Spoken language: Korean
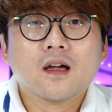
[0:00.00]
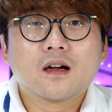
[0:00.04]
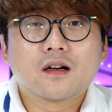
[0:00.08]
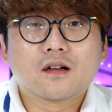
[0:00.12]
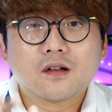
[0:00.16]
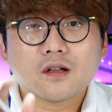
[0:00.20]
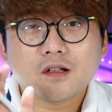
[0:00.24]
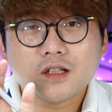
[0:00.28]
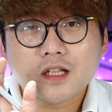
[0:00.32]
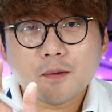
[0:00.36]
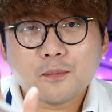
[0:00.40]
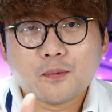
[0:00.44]

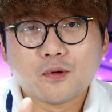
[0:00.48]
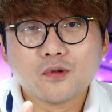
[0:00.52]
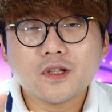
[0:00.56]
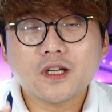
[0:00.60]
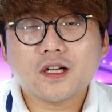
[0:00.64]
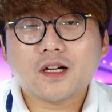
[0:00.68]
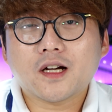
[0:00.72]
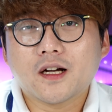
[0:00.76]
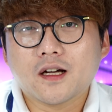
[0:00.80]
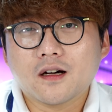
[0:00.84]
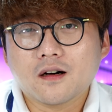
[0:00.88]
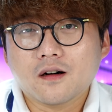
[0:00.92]
그러다
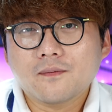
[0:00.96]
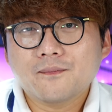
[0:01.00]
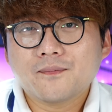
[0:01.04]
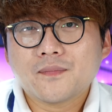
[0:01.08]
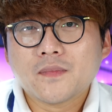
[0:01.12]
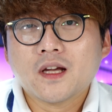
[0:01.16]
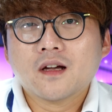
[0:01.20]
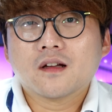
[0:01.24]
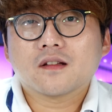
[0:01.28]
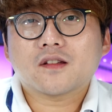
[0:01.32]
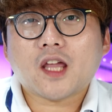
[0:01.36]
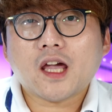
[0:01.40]
보니까요,
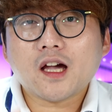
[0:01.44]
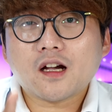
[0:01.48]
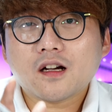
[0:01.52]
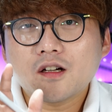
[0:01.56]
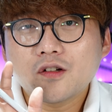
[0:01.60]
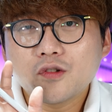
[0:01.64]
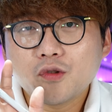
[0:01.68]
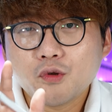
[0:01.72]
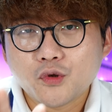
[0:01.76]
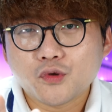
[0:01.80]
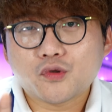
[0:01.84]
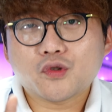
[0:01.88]

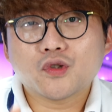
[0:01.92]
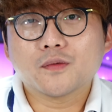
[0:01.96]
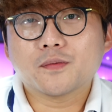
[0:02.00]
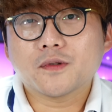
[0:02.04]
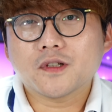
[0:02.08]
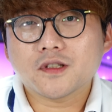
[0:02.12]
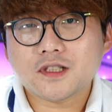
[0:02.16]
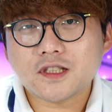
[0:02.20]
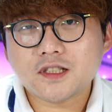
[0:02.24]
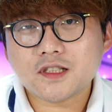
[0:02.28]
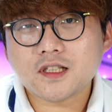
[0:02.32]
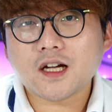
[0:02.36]
테크
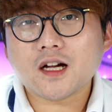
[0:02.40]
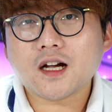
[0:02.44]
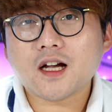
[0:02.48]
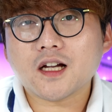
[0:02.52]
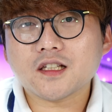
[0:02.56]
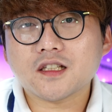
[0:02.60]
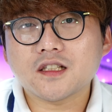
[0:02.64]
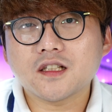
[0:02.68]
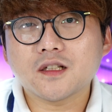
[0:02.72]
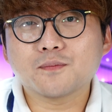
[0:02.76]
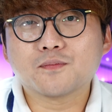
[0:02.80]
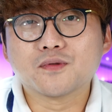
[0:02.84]
유튜브
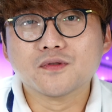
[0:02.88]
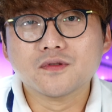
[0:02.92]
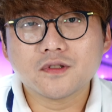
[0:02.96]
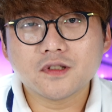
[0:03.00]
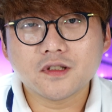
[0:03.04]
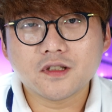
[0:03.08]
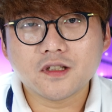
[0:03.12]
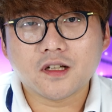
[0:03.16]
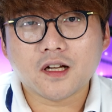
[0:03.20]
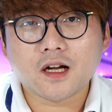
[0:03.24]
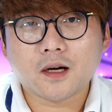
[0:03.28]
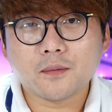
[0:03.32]
시작하시는
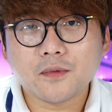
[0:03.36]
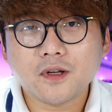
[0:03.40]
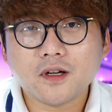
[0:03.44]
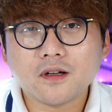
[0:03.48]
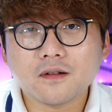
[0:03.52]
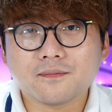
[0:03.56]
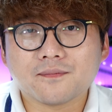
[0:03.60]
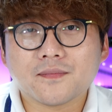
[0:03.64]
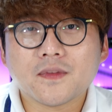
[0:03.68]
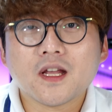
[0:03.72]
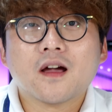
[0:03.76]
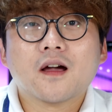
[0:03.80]

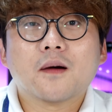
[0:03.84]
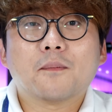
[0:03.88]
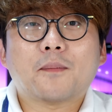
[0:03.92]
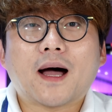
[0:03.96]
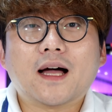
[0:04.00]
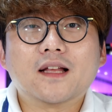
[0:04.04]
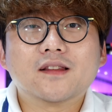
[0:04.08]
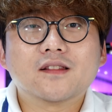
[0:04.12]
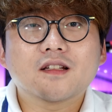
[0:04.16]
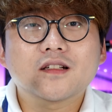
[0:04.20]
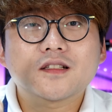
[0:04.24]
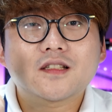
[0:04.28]
분들이라면
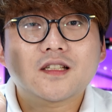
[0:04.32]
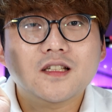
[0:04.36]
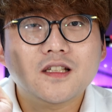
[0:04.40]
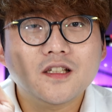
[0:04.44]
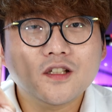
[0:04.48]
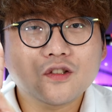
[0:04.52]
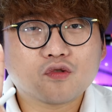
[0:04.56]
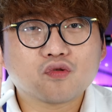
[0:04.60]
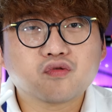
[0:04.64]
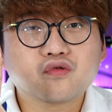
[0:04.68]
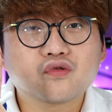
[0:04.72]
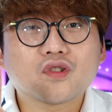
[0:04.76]
반드시
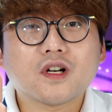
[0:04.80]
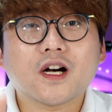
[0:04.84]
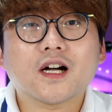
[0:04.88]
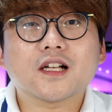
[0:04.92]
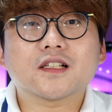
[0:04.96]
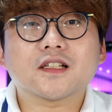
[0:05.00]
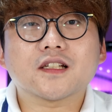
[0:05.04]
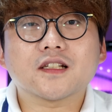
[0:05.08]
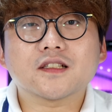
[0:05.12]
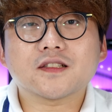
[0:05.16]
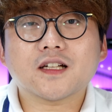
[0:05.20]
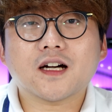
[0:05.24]
이 두
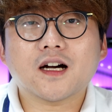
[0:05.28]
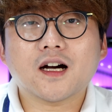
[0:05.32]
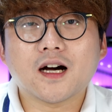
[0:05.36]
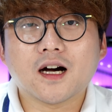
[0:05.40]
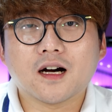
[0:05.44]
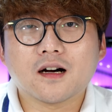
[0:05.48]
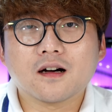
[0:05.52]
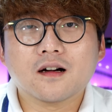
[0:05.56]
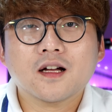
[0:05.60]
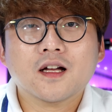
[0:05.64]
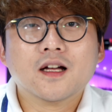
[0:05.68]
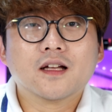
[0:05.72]
가지의
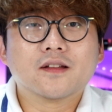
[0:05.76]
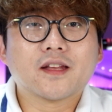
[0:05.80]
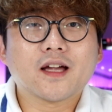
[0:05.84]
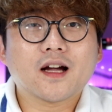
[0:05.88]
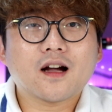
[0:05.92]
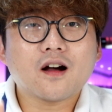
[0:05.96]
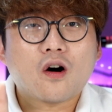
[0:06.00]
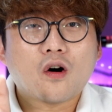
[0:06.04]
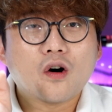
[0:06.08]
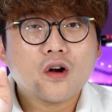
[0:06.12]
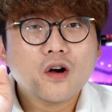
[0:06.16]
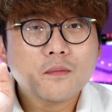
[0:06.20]
사항,
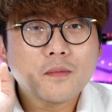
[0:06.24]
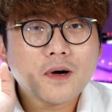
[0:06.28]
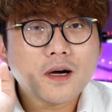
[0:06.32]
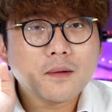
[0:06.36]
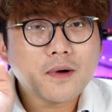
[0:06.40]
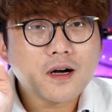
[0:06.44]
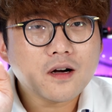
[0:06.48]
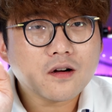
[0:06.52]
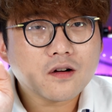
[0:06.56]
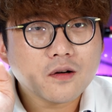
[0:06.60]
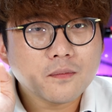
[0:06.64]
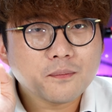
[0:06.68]
내가
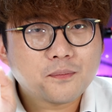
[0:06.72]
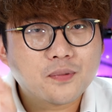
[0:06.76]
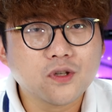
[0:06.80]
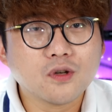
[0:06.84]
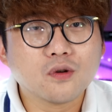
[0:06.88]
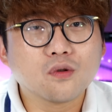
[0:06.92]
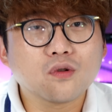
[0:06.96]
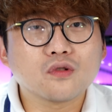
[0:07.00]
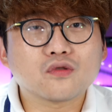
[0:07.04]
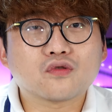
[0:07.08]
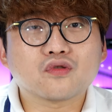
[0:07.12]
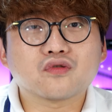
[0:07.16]
얼마만큼
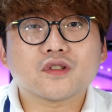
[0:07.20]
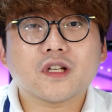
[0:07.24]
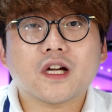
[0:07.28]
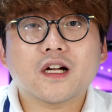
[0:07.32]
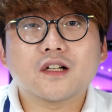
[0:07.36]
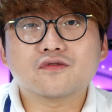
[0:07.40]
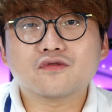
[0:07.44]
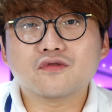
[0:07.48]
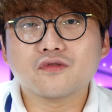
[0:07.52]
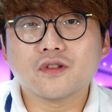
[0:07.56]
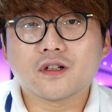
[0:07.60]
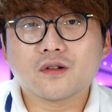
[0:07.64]
비용을
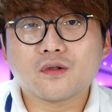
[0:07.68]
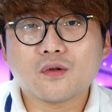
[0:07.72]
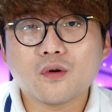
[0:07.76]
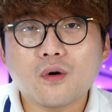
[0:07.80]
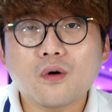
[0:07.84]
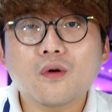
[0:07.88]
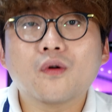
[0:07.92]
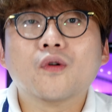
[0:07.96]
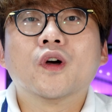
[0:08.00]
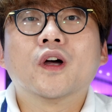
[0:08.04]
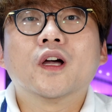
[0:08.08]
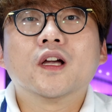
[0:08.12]
투자할 수
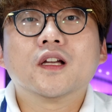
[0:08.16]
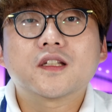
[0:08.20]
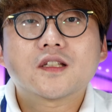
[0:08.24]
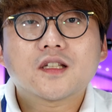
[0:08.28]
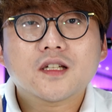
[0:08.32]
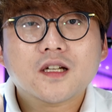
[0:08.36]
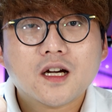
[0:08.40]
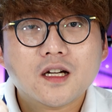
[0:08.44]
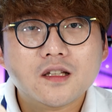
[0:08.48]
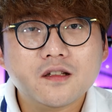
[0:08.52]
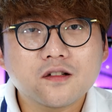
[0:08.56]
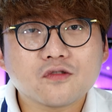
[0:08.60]
있고
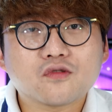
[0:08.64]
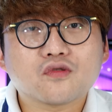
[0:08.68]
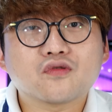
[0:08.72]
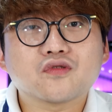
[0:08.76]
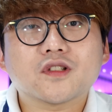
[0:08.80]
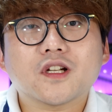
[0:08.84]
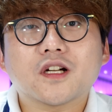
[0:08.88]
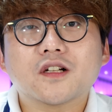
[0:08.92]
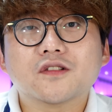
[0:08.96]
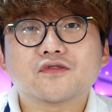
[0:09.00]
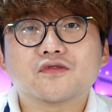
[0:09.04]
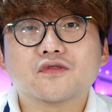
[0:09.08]
시간을
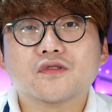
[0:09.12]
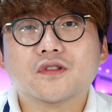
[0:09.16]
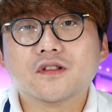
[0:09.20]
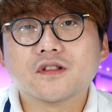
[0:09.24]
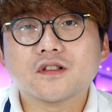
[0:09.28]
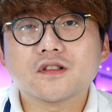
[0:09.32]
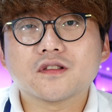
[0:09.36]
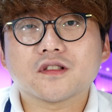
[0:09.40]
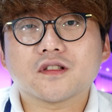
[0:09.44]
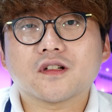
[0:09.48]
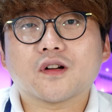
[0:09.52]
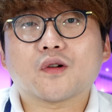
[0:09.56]
투자할 수
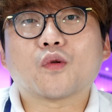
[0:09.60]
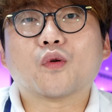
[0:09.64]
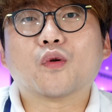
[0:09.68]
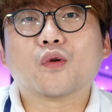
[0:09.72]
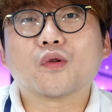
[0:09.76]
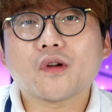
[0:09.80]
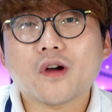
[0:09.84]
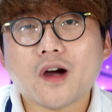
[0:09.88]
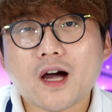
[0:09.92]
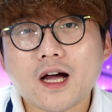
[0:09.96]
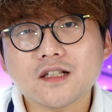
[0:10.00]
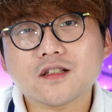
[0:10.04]
있는지를
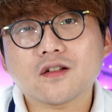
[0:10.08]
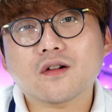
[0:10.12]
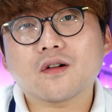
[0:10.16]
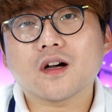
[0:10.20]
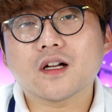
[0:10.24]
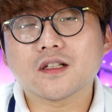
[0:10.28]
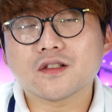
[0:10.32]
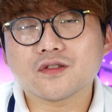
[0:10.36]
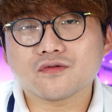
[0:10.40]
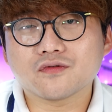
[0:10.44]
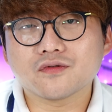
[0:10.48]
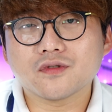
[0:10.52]

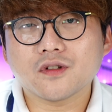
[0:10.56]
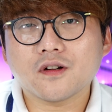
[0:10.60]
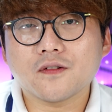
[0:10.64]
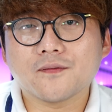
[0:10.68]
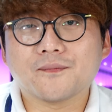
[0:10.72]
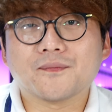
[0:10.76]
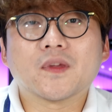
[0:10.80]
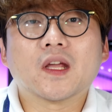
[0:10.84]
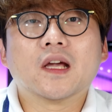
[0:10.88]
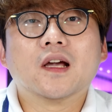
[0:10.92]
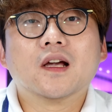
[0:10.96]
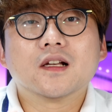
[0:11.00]

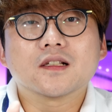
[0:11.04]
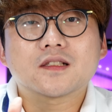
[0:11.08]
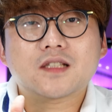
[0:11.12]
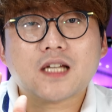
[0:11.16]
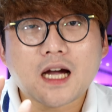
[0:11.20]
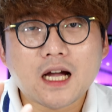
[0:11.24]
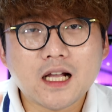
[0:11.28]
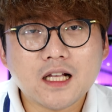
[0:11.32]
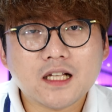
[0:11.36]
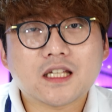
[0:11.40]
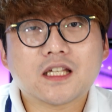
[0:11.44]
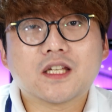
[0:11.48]
고려하셔가지고요,
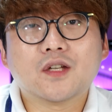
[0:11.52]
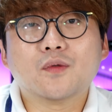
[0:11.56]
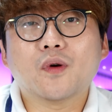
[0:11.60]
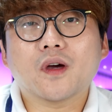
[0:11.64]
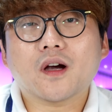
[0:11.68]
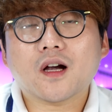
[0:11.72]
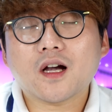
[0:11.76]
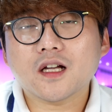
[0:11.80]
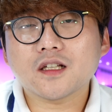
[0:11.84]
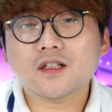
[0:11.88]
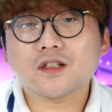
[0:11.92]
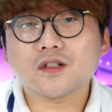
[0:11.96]
잘
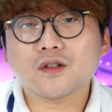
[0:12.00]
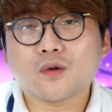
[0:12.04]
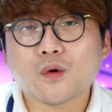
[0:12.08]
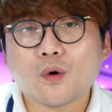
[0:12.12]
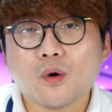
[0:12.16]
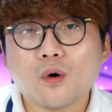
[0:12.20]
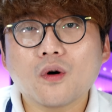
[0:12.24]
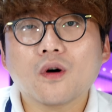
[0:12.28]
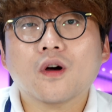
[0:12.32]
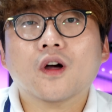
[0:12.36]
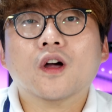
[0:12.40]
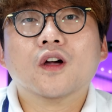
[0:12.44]

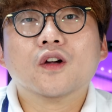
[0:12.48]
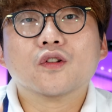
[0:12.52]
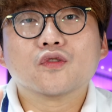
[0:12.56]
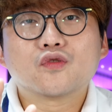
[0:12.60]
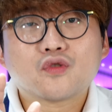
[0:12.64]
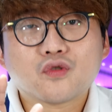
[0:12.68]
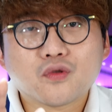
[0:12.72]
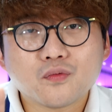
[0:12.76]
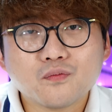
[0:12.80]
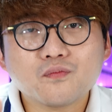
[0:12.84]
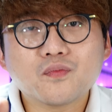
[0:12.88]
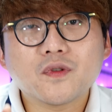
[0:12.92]
기획하시고
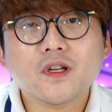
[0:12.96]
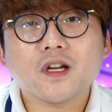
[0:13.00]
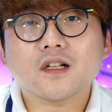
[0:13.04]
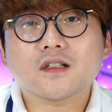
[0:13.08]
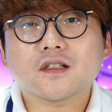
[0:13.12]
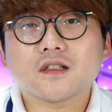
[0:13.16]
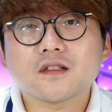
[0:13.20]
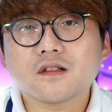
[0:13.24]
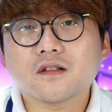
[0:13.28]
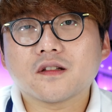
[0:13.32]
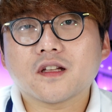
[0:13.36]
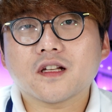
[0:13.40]

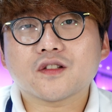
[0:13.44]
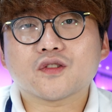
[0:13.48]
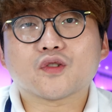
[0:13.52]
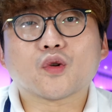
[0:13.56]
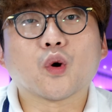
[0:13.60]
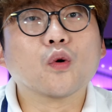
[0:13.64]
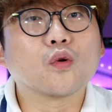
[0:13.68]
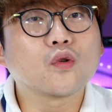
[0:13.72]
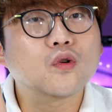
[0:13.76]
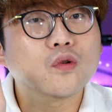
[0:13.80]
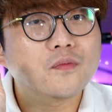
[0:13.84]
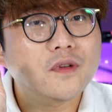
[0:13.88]
준비하시는데
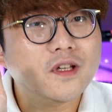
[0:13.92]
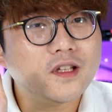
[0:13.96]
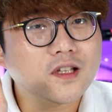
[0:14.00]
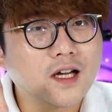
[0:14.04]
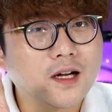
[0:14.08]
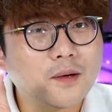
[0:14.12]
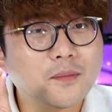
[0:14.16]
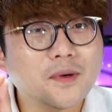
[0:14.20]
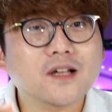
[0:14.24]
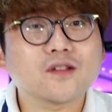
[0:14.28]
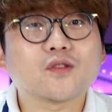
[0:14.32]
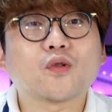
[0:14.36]

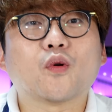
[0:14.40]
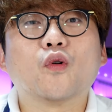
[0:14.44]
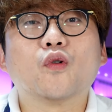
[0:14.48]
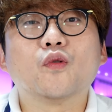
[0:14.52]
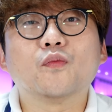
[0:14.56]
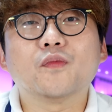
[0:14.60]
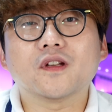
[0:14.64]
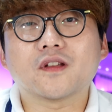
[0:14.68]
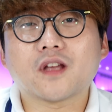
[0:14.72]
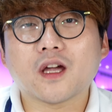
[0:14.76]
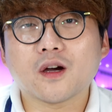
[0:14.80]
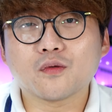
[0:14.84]
조금이나마
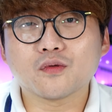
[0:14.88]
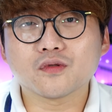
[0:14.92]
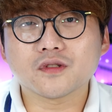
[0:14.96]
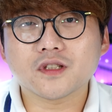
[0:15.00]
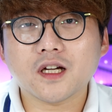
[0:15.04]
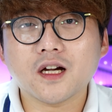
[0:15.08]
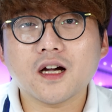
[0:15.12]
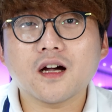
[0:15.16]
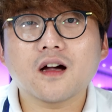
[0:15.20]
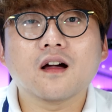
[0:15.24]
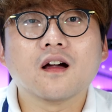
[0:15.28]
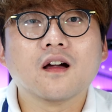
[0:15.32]
도움이
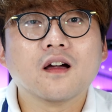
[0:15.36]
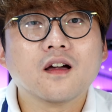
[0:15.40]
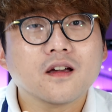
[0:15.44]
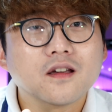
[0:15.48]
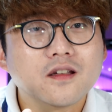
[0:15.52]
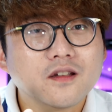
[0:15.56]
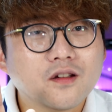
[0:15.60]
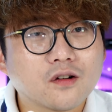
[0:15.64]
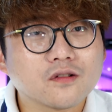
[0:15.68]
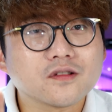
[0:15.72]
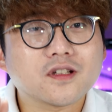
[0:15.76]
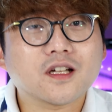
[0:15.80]
되고자
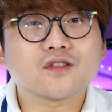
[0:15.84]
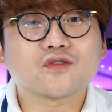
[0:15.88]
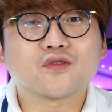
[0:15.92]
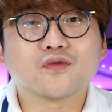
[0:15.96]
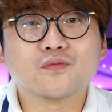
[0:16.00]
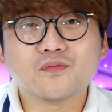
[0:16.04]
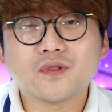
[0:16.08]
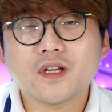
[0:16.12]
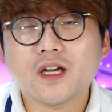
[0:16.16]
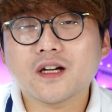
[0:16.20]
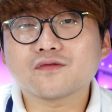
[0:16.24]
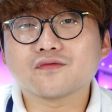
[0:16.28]
이 영상
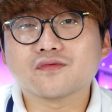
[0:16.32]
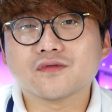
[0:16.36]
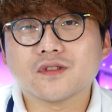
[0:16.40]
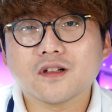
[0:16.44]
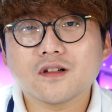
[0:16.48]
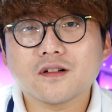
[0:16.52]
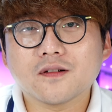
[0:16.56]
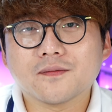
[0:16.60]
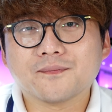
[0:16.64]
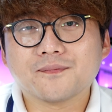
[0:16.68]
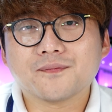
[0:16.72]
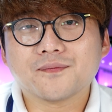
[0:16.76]

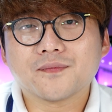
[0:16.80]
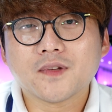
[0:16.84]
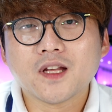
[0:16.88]
준비했고요,